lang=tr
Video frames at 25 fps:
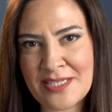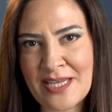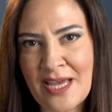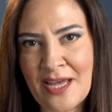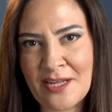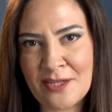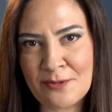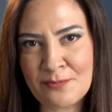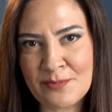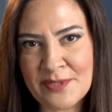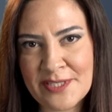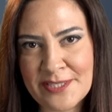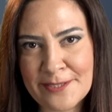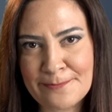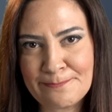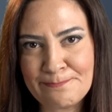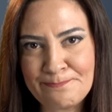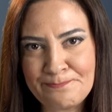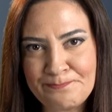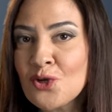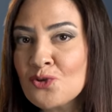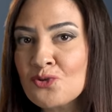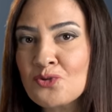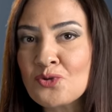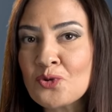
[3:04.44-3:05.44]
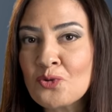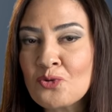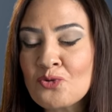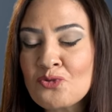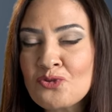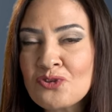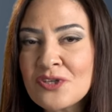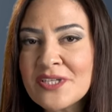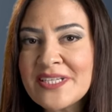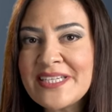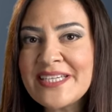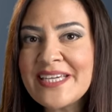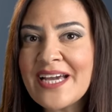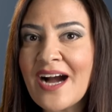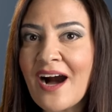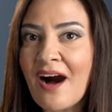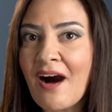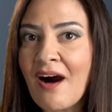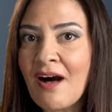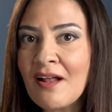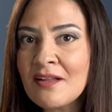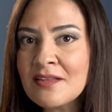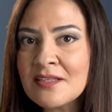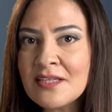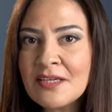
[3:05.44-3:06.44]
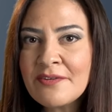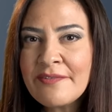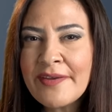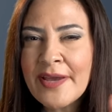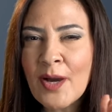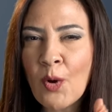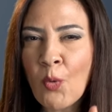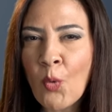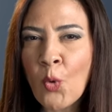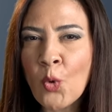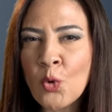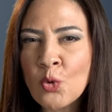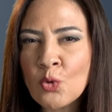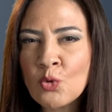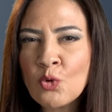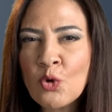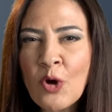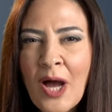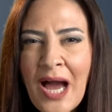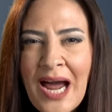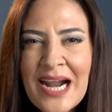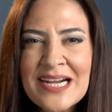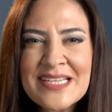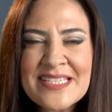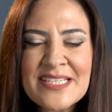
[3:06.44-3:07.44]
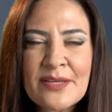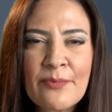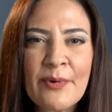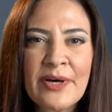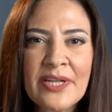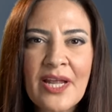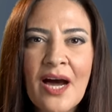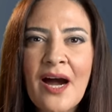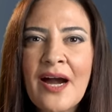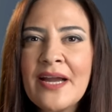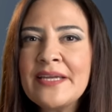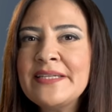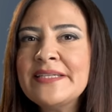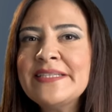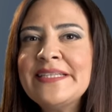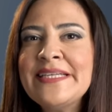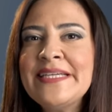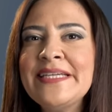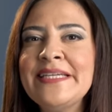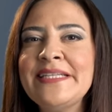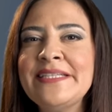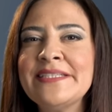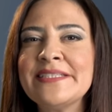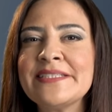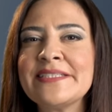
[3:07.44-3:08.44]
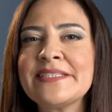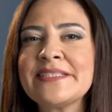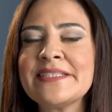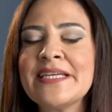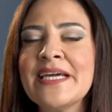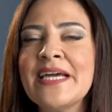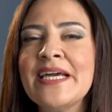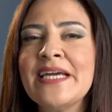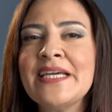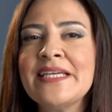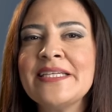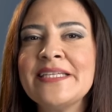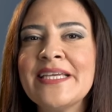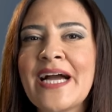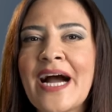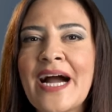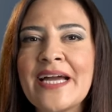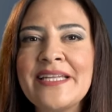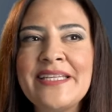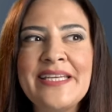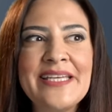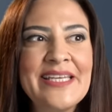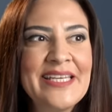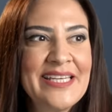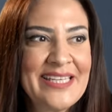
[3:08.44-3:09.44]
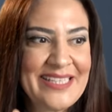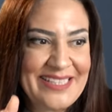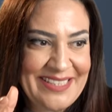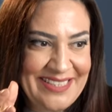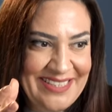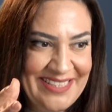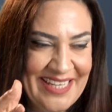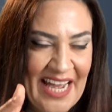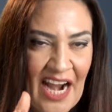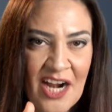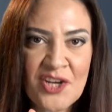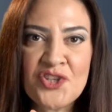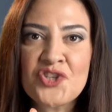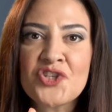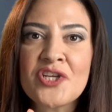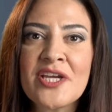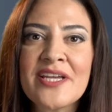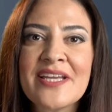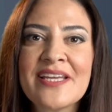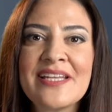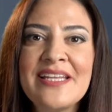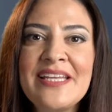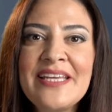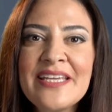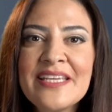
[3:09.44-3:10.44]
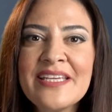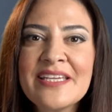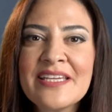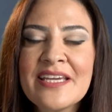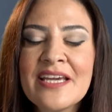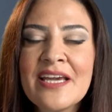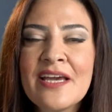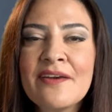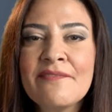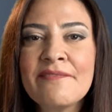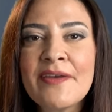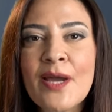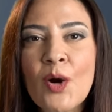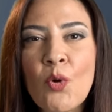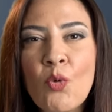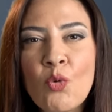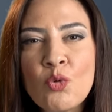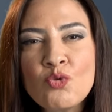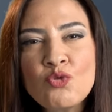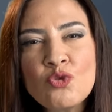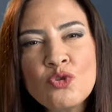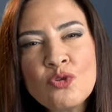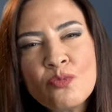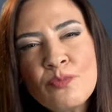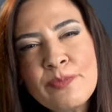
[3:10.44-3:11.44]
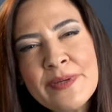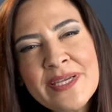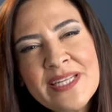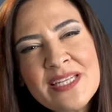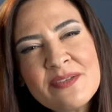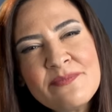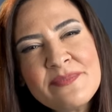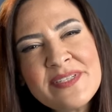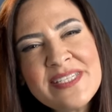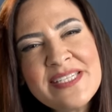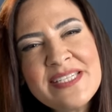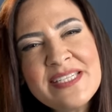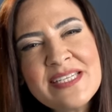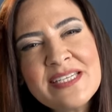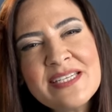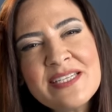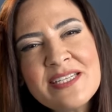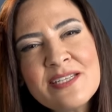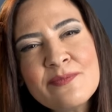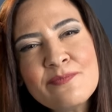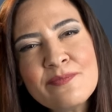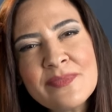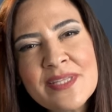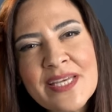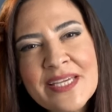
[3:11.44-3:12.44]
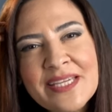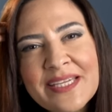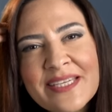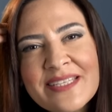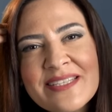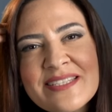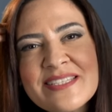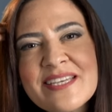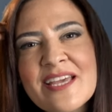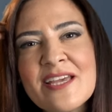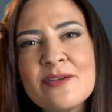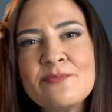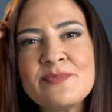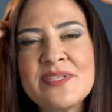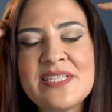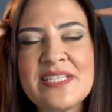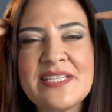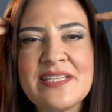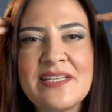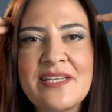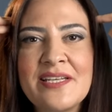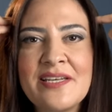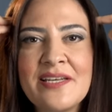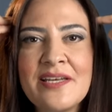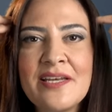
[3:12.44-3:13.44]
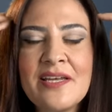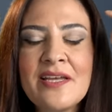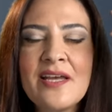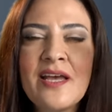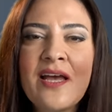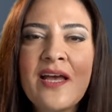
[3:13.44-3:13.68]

kendimizi. Sorun şu ki algı ve olgu her zaman aynı değildir. Yani gerçeklik ve onun benim zihnimdeki temsili